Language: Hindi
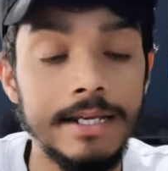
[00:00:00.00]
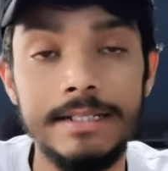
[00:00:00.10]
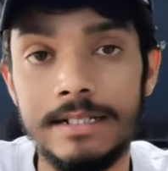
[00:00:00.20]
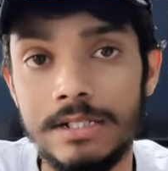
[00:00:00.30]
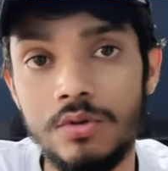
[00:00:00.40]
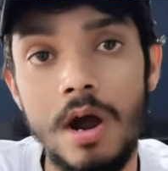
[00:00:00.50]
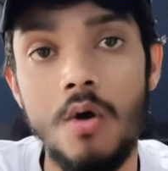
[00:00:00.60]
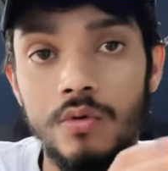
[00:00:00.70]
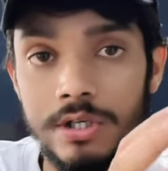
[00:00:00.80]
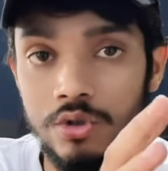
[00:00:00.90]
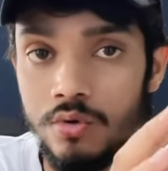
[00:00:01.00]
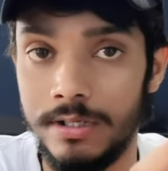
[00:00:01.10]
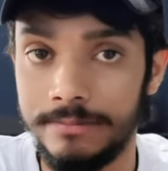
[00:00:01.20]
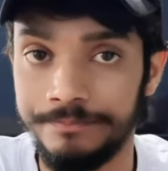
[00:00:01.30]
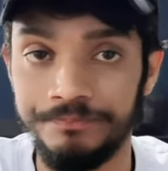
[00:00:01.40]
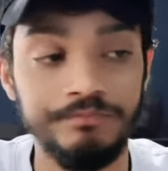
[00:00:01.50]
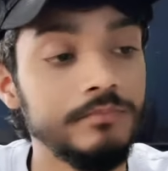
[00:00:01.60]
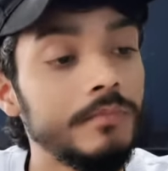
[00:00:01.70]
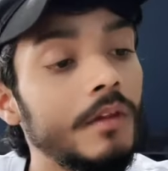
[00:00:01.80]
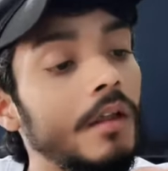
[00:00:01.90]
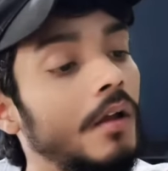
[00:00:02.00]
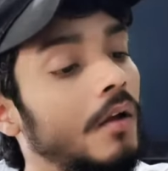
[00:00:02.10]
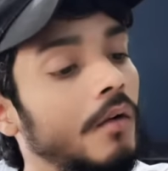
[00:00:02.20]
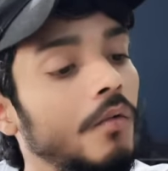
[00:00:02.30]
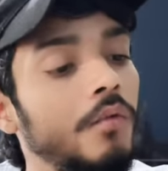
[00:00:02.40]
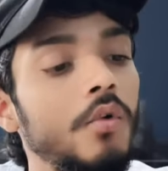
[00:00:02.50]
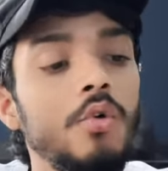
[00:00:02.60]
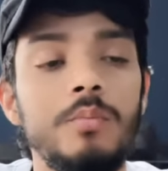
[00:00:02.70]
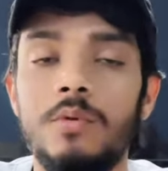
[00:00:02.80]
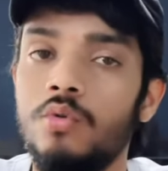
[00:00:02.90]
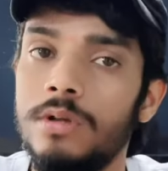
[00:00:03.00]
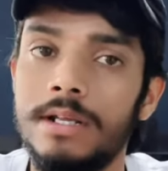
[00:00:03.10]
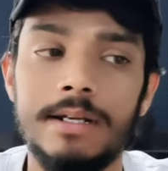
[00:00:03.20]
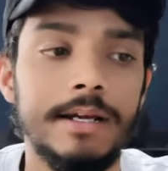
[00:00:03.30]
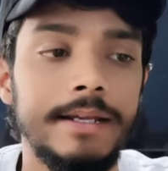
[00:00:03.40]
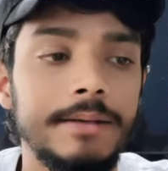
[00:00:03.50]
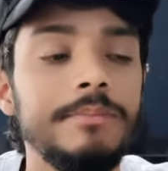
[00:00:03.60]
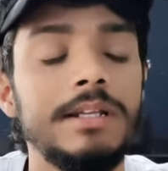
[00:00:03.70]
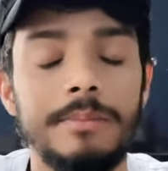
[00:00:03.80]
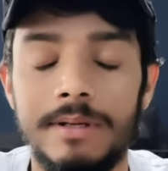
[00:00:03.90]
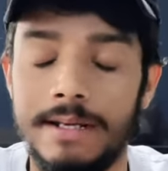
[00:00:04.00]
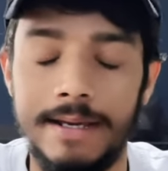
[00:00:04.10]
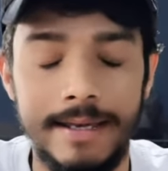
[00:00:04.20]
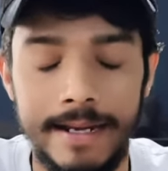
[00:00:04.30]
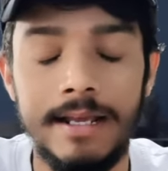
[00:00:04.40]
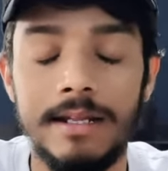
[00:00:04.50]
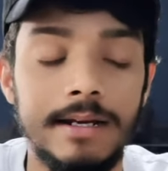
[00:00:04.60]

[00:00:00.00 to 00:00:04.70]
इसका जो आउटर सोल है वो ब्लू कलर का ही मतलब ग्रे कलर